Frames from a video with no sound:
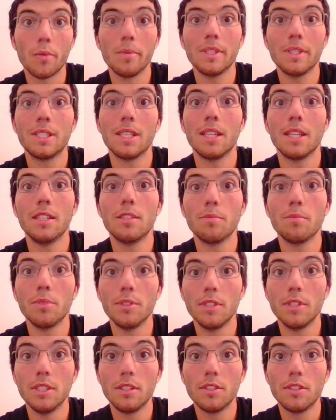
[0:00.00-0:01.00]
messi a
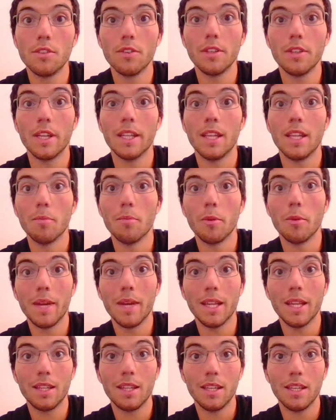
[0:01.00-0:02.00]
disposizione dei
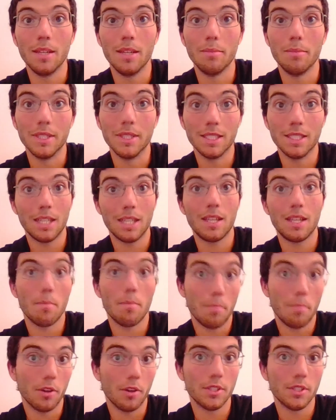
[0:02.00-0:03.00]
momenti pensati
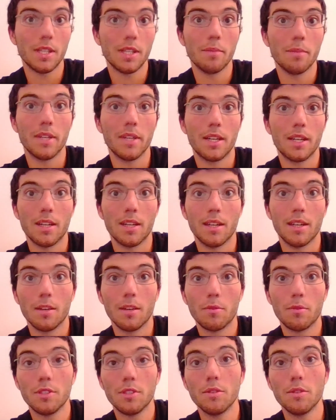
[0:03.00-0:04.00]
apposta per
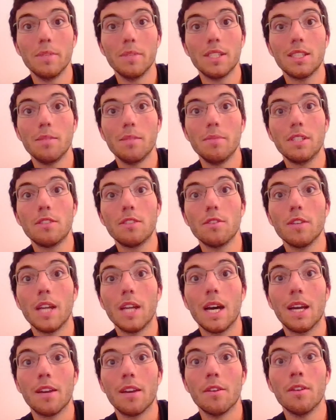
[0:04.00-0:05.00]
questo mese
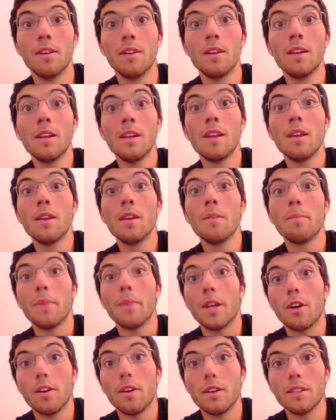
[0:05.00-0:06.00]
missionario,
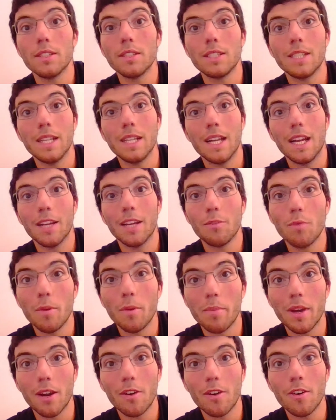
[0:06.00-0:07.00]
però se nella tua
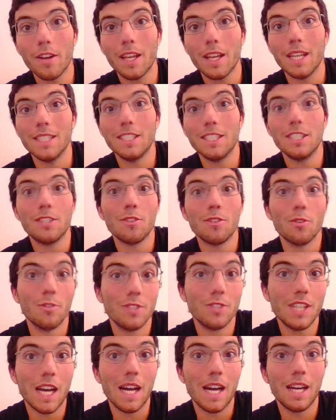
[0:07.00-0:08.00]
parrocchia esistono
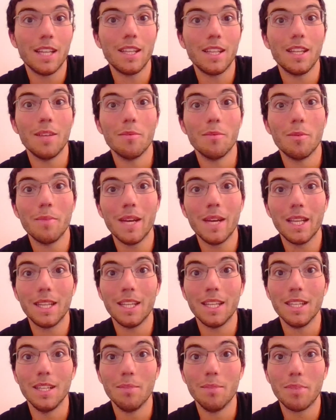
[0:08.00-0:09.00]
già dei
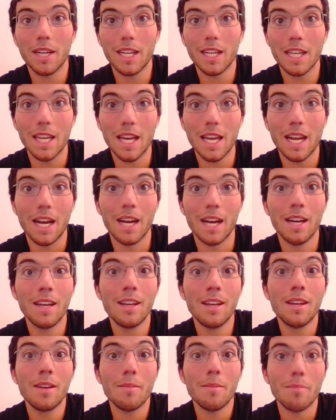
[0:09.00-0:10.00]
momenti di preghiera,
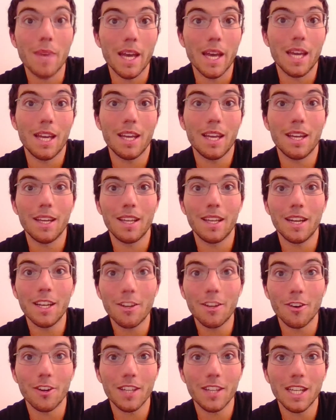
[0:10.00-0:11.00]
beh,
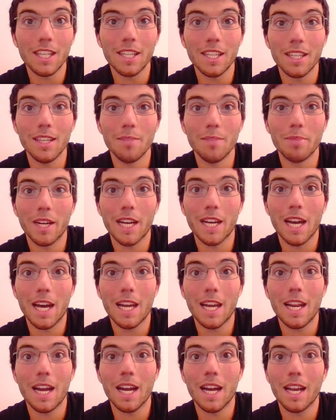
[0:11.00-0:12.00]
ricordati di
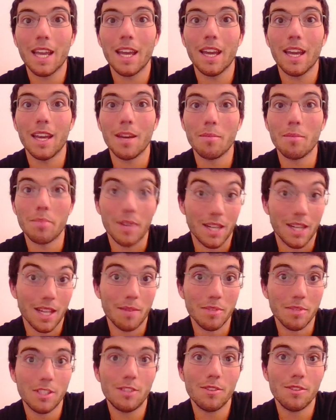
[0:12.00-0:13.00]
pregare anche per la
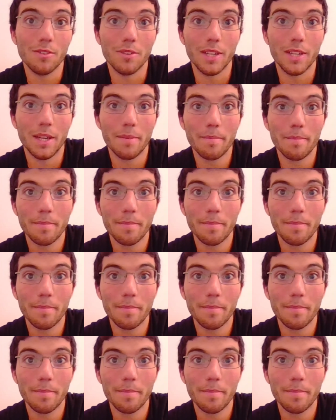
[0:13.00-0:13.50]
missione.